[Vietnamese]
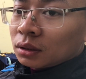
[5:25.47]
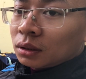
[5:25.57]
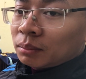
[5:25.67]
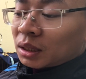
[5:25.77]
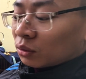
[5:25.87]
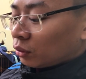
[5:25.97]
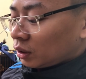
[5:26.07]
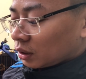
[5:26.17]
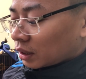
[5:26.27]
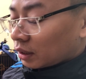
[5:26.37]
nhưng mà thôi
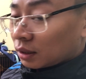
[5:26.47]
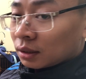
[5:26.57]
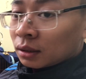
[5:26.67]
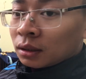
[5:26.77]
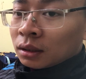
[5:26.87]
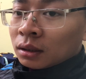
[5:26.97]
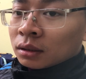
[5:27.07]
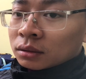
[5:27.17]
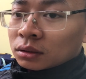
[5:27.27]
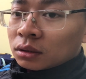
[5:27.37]
thì cần
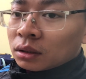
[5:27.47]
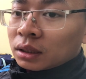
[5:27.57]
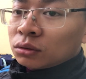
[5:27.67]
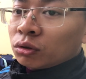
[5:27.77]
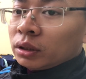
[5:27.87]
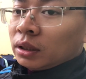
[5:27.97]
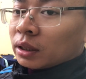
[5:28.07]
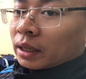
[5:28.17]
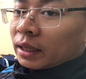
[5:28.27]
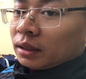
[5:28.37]
cho nó ăn chuối nửa
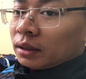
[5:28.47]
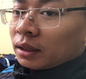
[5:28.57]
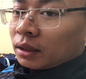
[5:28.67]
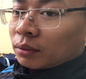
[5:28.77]
ngày như thế này,